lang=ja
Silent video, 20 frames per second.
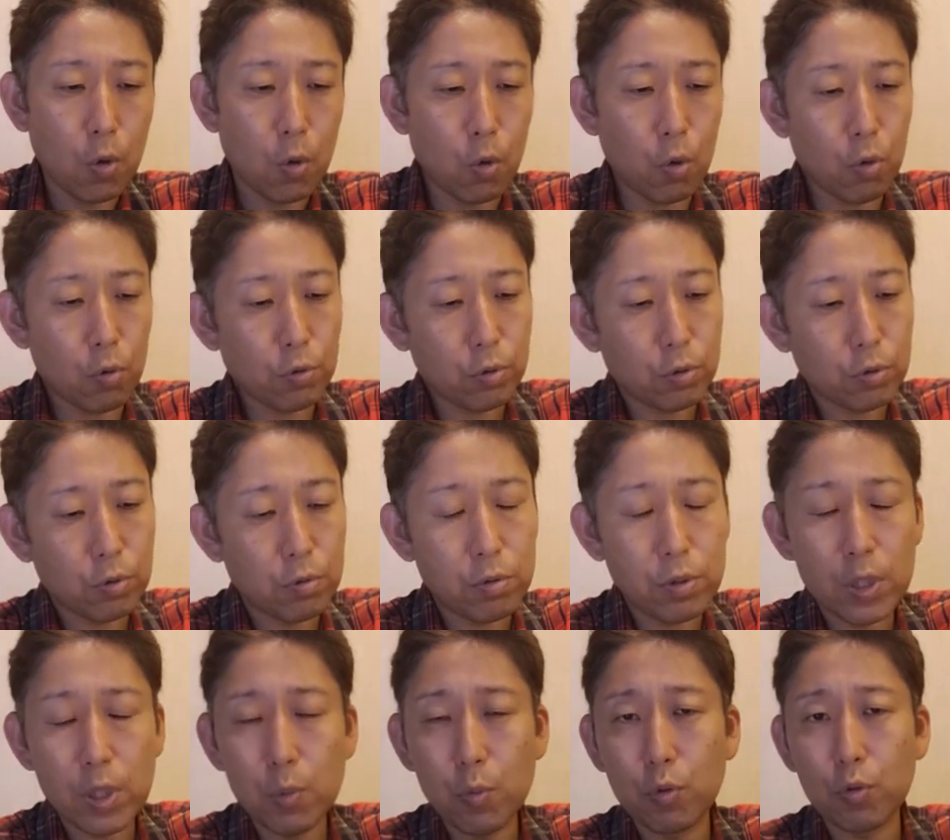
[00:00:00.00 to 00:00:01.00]
この「
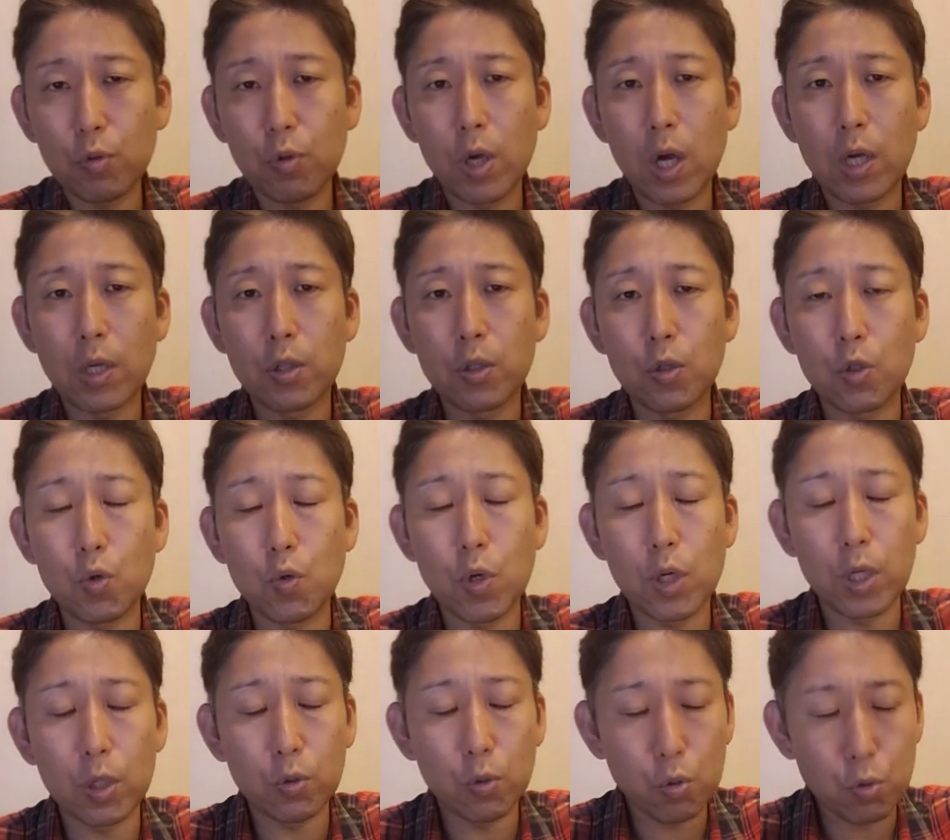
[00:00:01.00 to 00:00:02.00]
スクリームという楽曲
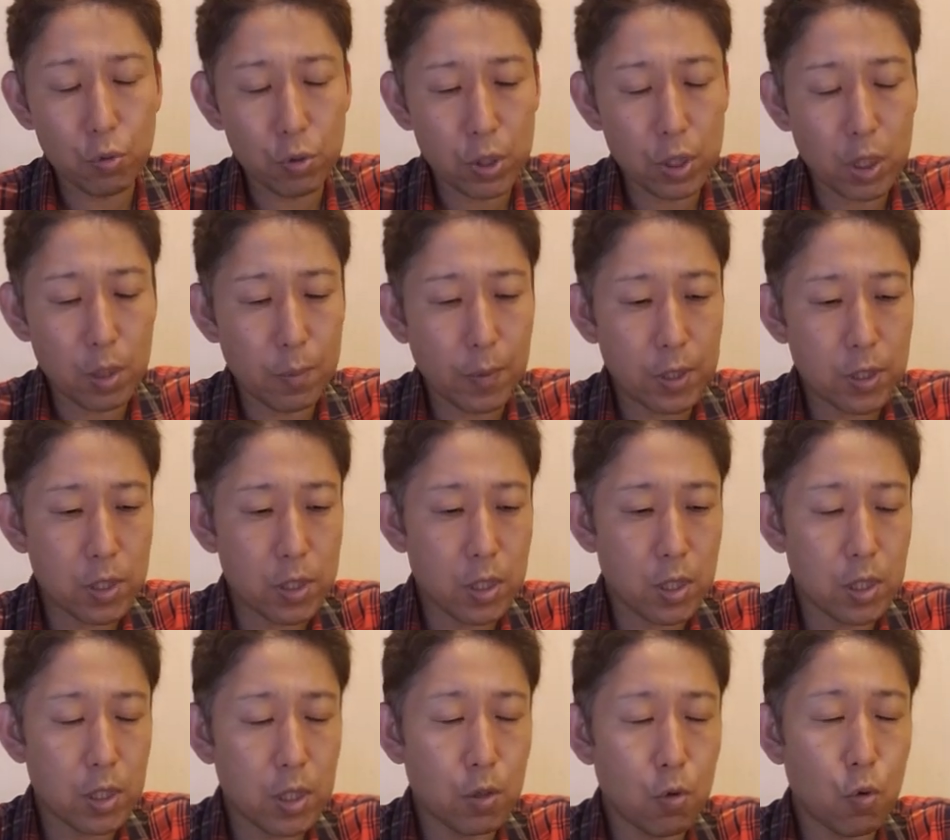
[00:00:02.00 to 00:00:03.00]
はね特に今
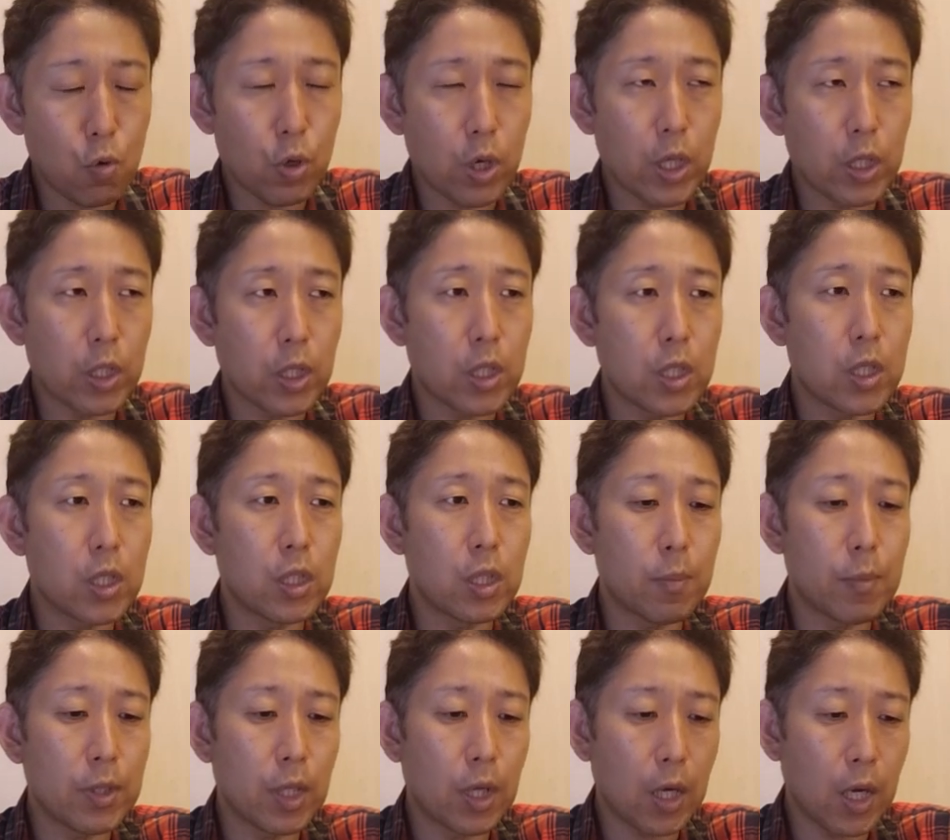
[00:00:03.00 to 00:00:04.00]
CD 音源で聞いて
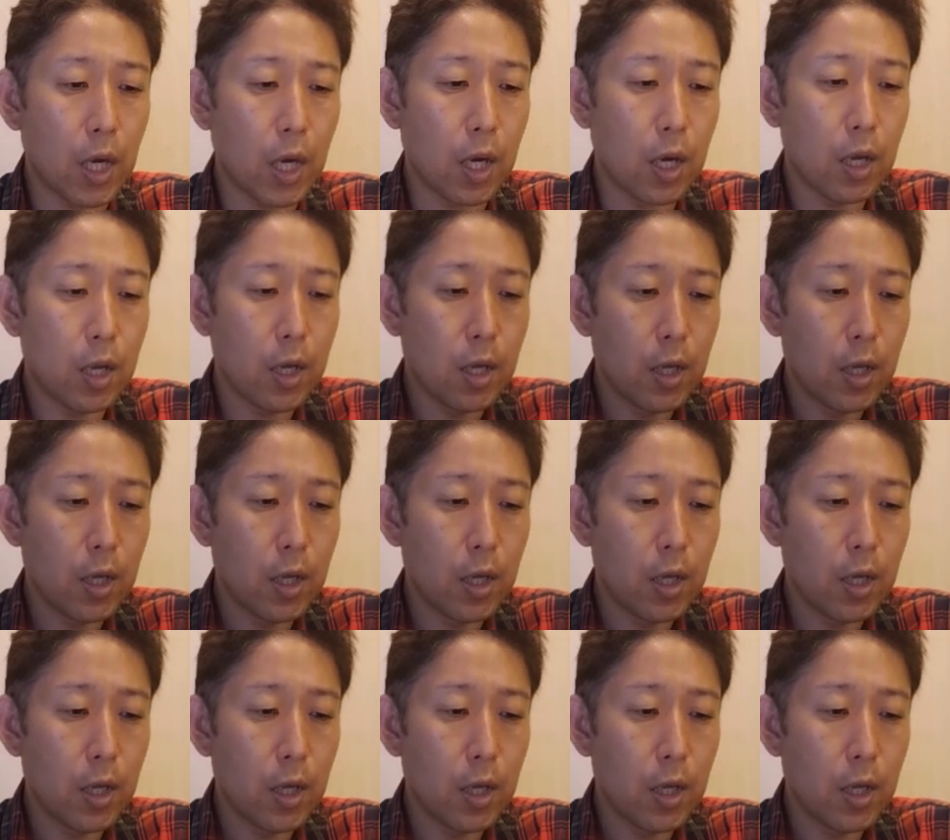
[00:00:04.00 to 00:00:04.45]
みたら。